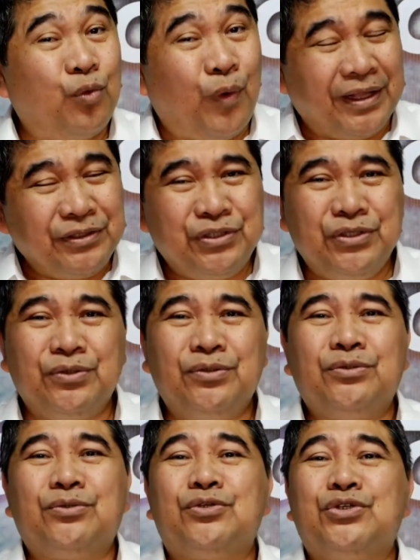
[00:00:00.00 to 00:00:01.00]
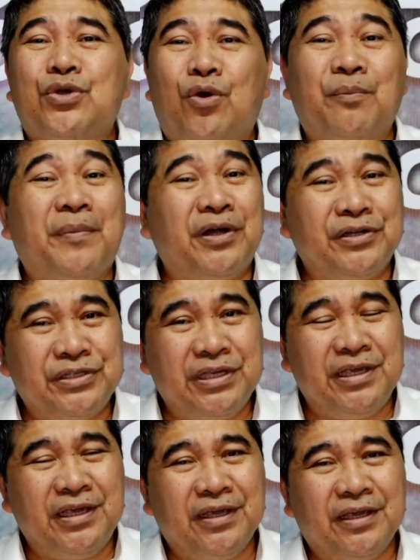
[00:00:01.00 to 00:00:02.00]
want you to show
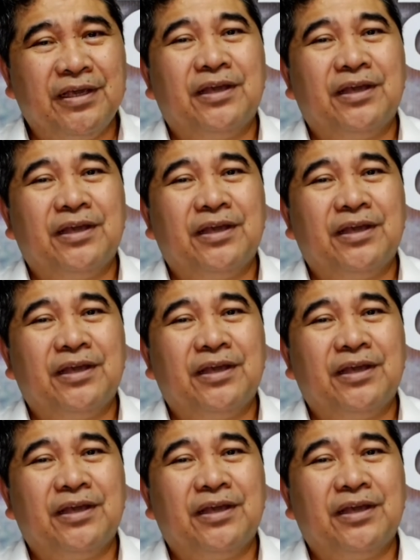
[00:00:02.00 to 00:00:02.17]
mercy